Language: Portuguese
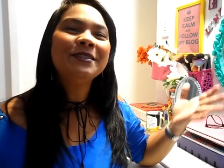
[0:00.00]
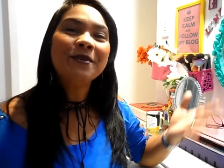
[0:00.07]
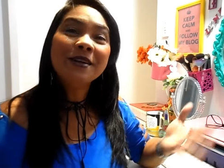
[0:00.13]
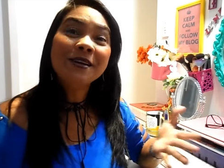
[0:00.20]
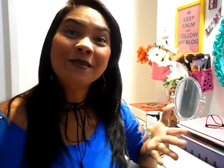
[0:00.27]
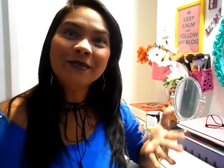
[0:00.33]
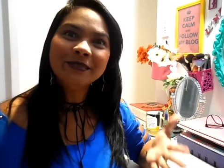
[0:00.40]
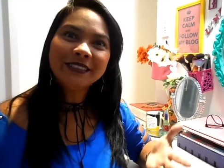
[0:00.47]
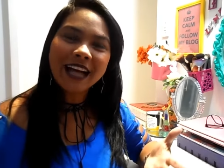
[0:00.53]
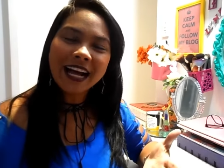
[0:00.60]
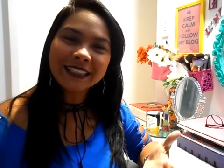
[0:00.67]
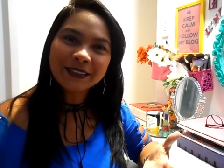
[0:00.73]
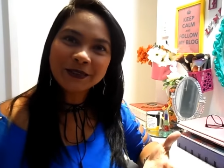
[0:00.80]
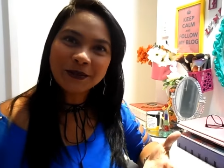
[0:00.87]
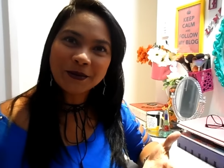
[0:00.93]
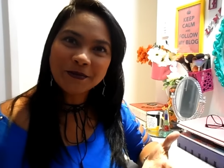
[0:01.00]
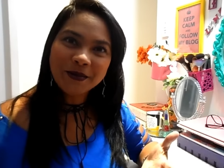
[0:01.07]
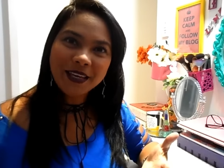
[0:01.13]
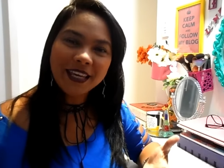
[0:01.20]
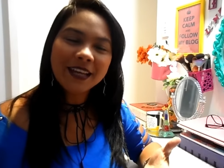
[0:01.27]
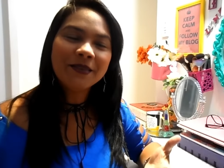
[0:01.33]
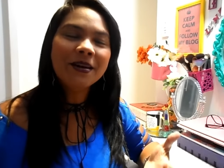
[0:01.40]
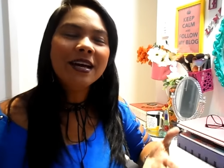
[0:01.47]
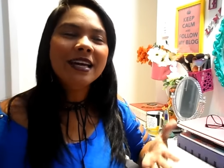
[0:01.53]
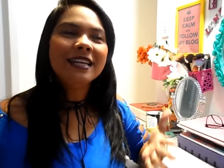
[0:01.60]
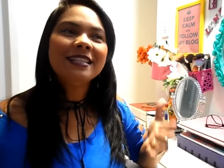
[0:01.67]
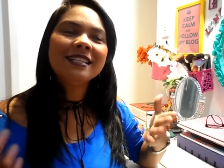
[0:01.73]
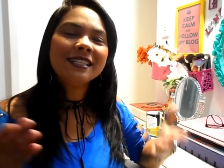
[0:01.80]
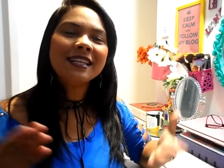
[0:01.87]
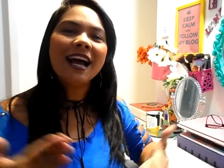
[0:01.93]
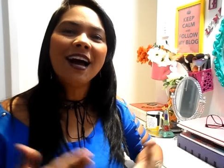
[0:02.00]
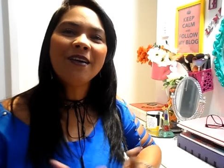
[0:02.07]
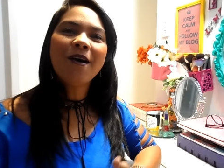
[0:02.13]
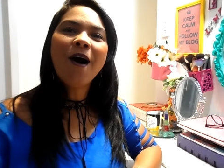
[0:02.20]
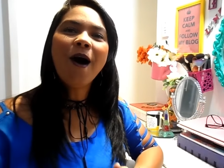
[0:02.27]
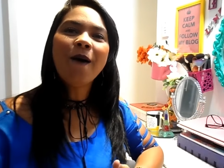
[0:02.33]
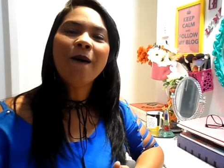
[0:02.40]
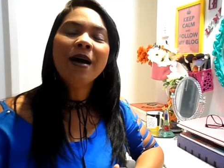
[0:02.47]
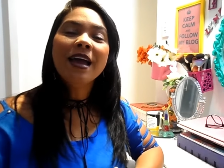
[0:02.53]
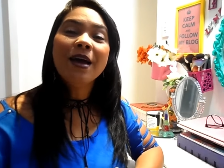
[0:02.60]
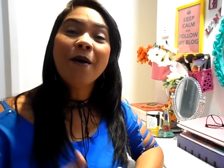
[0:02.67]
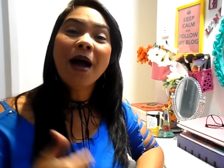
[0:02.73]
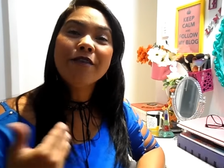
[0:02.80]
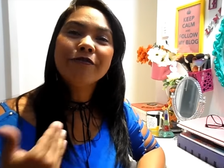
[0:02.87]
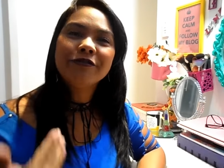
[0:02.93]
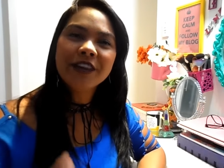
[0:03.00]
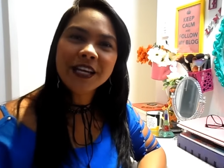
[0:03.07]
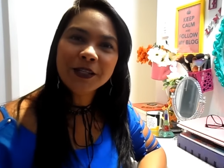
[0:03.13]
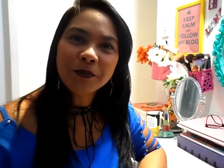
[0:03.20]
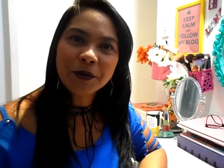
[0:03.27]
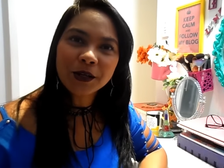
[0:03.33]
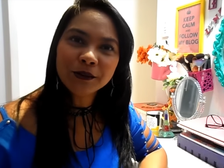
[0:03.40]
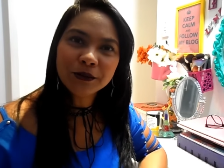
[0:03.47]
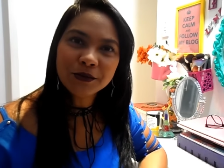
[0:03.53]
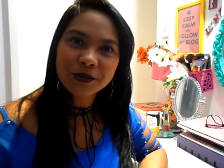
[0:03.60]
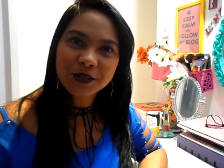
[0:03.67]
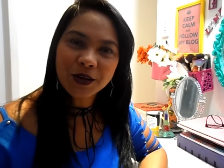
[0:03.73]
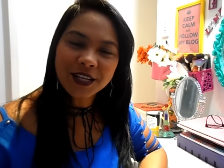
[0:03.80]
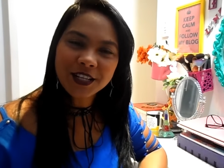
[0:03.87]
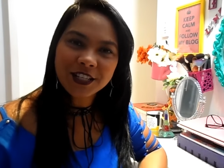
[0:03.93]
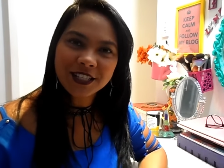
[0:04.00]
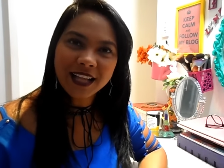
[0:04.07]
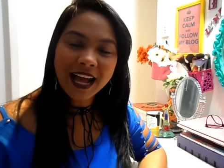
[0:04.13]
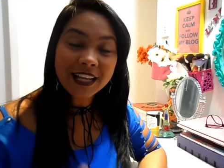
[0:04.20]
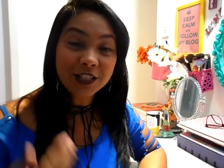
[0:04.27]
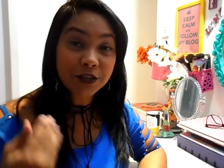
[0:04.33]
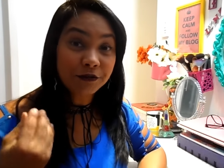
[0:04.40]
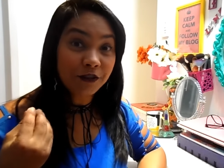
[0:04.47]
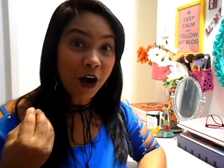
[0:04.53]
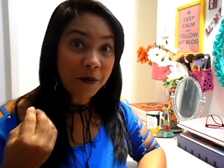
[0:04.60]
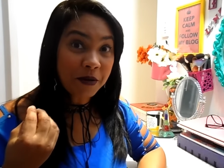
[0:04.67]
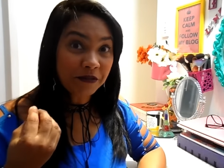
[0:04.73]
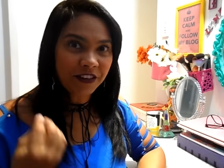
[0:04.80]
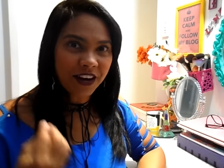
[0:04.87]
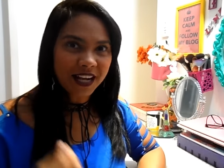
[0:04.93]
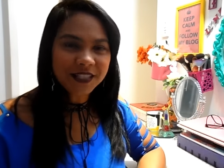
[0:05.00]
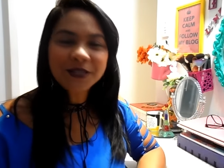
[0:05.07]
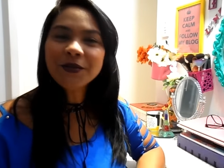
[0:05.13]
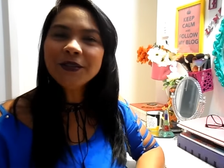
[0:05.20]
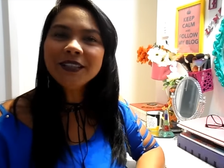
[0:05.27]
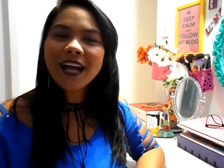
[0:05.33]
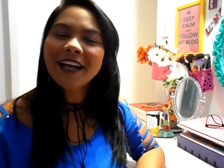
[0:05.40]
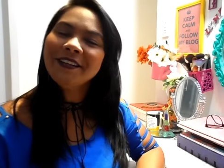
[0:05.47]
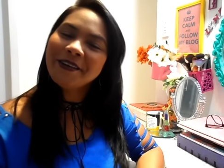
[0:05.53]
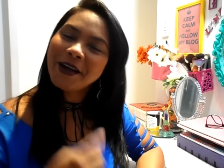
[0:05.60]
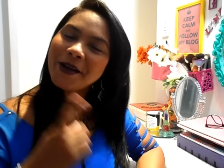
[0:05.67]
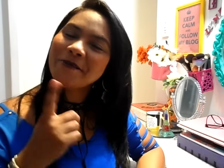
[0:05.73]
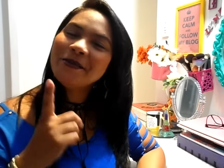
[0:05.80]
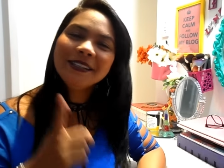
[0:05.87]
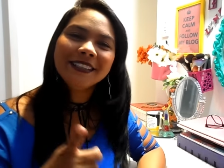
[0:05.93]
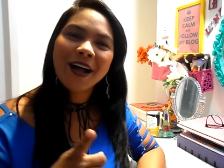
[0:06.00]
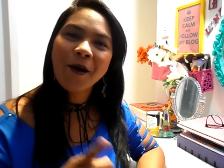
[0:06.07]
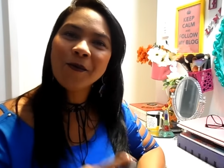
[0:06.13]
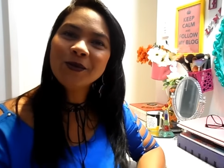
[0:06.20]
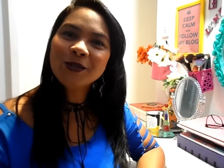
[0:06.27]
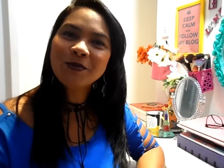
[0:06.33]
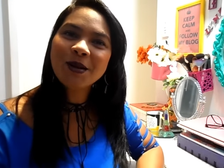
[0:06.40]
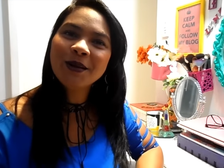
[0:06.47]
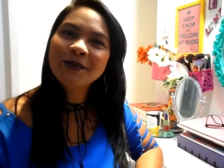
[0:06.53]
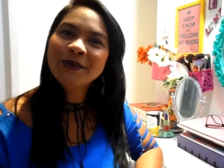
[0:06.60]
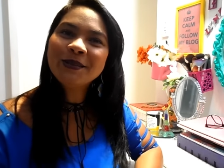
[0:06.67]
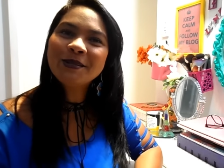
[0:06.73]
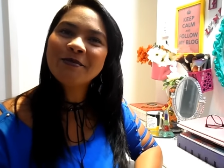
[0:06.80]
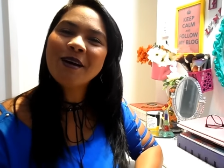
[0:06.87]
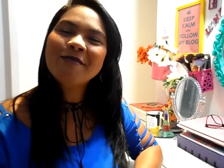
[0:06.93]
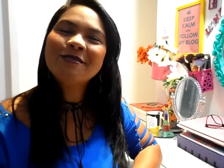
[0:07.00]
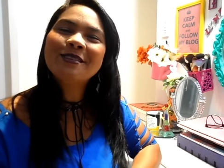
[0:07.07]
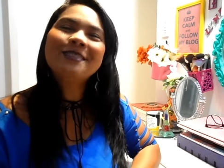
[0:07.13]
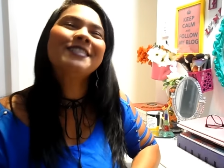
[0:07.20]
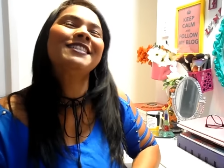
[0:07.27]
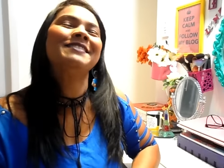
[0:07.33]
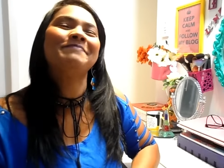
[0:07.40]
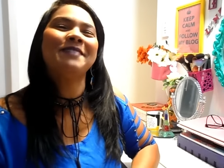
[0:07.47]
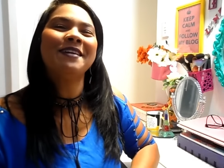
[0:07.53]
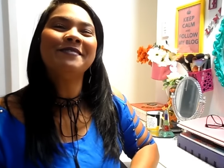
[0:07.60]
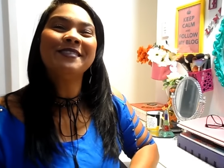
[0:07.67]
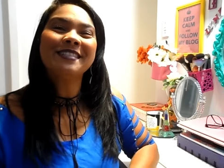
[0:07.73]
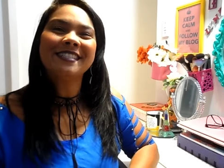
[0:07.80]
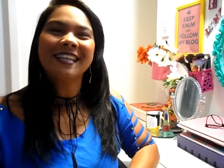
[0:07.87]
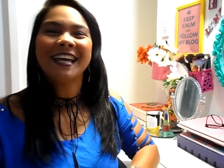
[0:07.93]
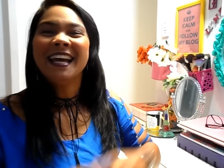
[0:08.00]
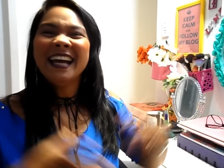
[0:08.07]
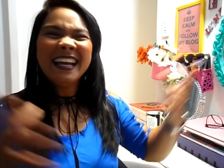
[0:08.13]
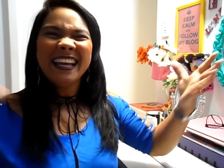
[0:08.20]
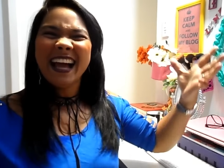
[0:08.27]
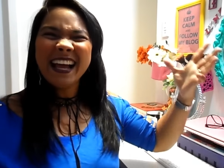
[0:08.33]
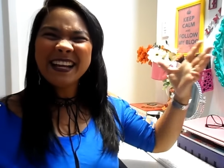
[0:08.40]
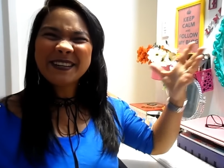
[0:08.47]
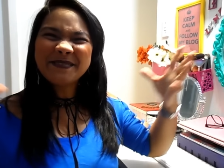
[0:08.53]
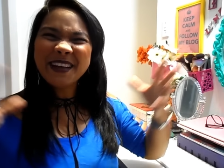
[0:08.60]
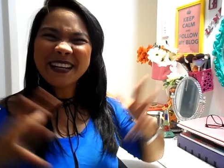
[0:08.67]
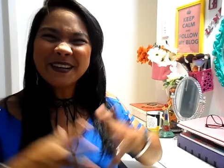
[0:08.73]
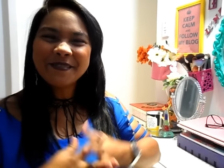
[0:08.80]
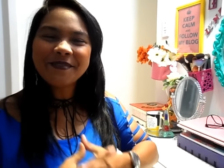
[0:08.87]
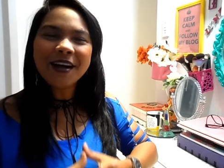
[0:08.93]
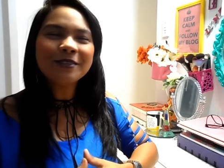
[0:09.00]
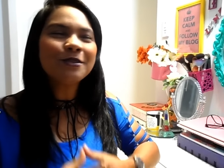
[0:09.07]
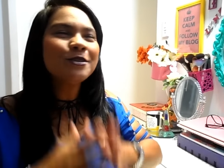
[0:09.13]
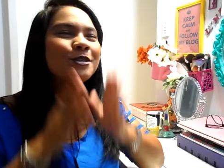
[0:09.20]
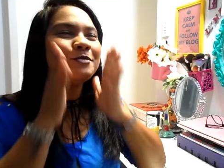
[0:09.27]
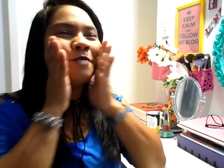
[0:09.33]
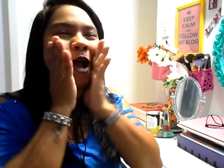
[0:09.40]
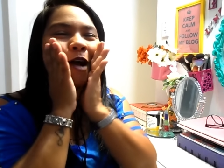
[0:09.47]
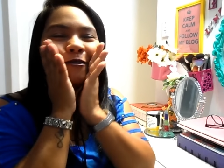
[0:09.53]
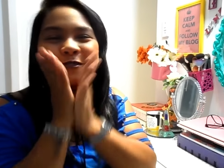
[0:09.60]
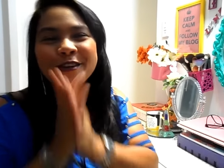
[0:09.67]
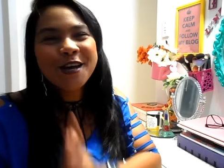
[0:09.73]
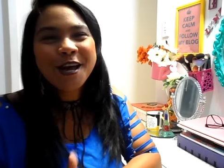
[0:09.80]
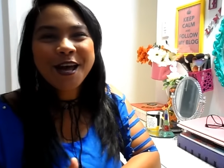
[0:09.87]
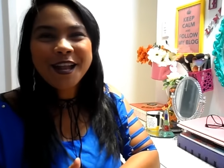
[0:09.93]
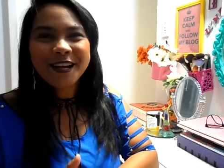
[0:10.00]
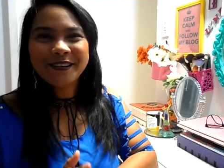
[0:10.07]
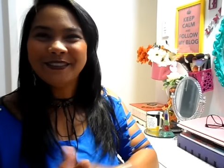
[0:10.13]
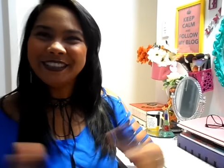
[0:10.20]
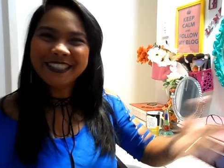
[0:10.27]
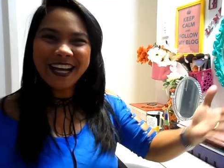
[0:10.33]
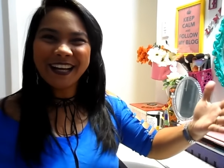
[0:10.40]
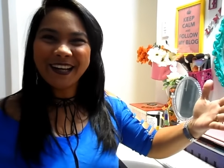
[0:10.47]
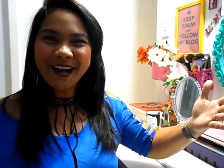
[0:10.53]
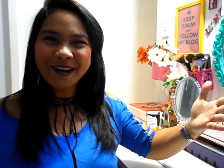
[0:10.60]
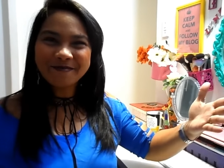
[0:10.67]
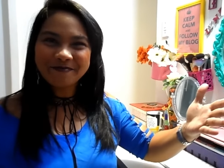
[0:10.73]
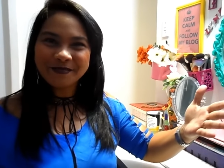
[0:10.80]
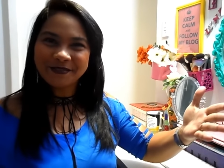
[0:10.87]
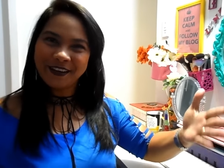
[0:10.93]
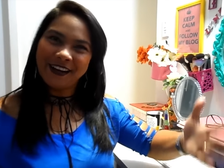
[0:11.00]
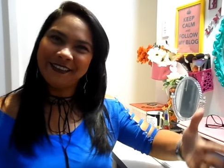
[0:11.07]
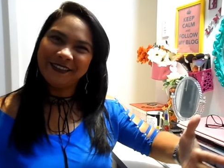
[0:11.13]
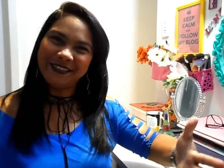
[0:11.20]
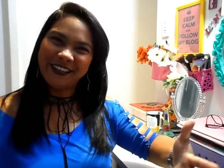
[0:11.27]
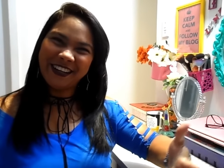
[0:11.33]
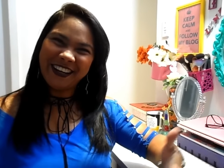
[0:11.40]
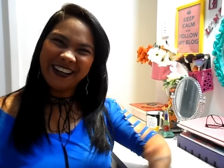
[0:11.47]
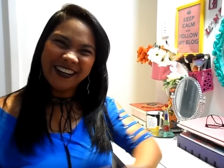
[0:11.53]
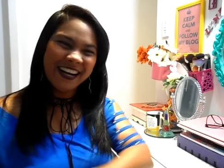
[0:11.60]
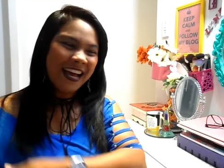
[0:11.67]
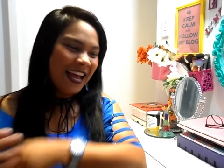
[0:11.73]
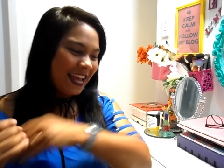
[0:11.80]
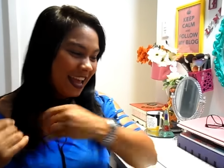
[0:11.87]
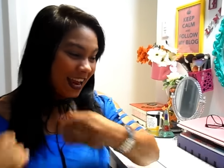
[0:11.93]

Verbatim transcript: entrou em contato comigo e disse: Carol, eu revendo produtos originais de forma fracionada e quero mandar alguns produtos para você. E aí, como é que eu faço? Eu disse, minha filha, manda logo, por favor.